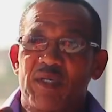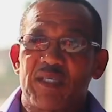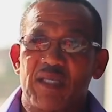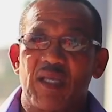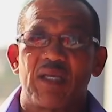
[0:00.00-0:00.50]

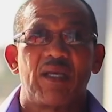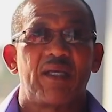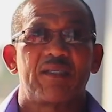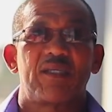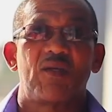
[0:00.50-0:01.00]
Eh,
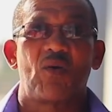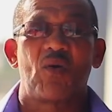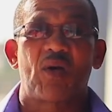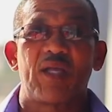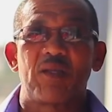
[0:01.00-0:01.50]
eh, si yo
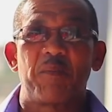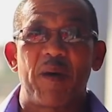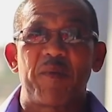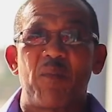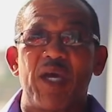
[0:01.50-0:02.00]
lo canto en
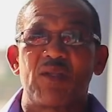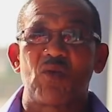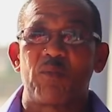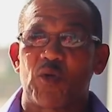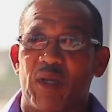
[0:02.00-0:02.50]

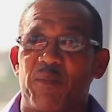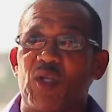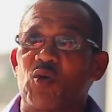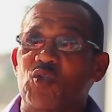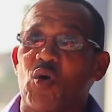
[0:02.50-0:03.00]
Papiamento, porque
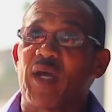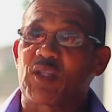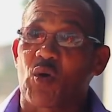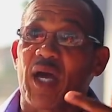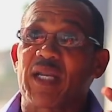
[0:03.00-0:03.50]
vino yo
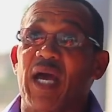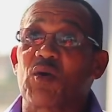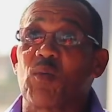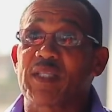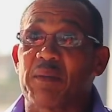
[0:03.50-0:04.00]
a tocar en
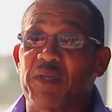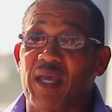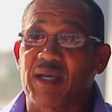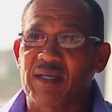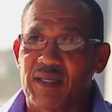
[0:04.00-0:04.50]
Aruba
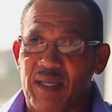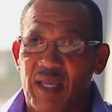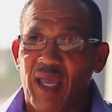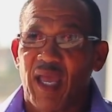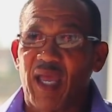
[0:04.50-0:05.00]
también.
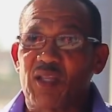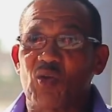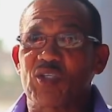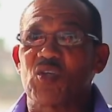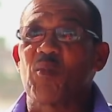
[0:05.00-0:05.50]

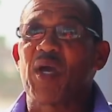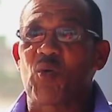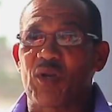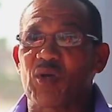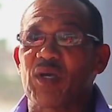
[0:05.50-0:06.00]
Entonces yo me
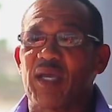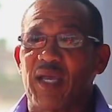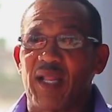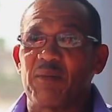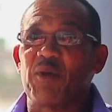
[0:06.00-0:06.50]
acuerdo
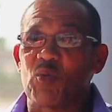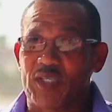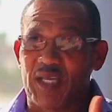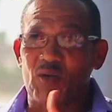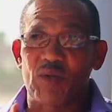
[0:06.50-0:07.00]
que él vino
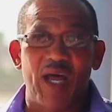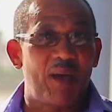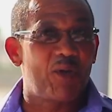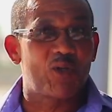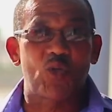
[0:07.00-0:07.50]
a
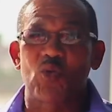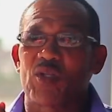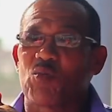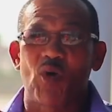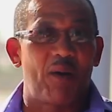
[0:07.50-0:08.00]
saludarme, nosotros
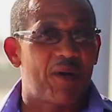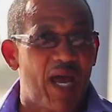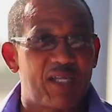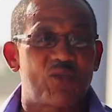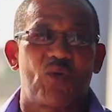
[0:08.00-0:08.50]
nos dimos un
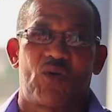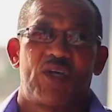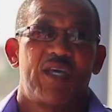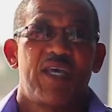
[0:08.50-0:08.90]
abrazo.